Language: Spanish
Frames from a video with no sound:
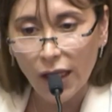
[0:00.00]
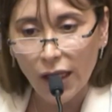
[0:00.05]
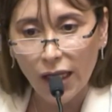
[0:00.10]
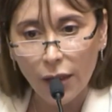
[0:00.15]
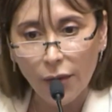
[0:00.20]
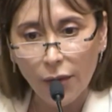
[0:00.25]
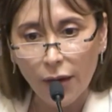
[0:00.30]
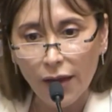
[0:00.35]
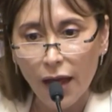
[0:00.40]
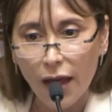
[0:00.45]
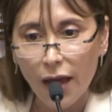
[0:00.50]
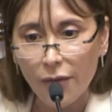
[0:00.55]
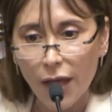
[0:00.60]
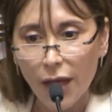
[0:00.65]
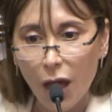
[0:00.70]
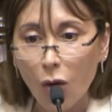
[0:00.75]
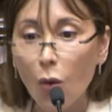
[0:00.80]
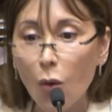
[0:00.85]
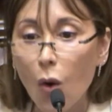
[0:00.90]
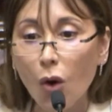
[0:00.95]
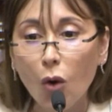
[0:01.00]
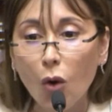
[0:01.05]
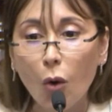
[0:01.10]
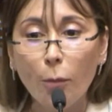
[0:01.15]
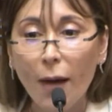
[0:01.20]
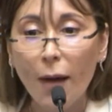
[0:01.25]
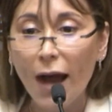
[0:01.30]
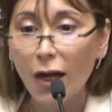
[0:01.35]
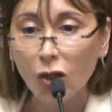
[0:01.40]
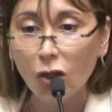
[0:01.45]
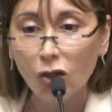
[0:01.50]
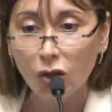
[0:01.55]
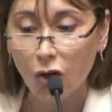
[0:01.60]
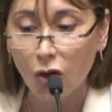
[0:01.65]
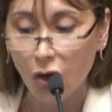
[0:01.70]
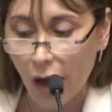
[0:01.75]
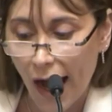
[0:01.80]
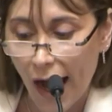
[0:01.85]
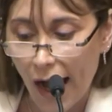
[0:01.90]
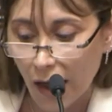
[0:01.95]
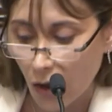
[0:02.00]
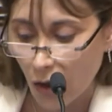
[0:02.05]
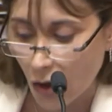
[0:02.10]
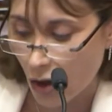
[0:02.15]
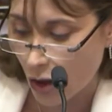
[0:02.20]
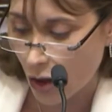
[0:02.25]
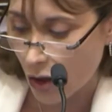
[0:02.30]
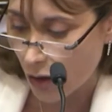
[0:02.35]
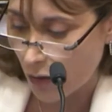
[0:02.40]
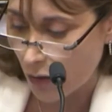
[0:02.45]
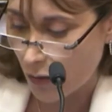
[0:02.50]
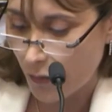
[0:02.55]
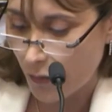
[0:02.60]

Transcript: de Rivadavia u ocupar otro cargo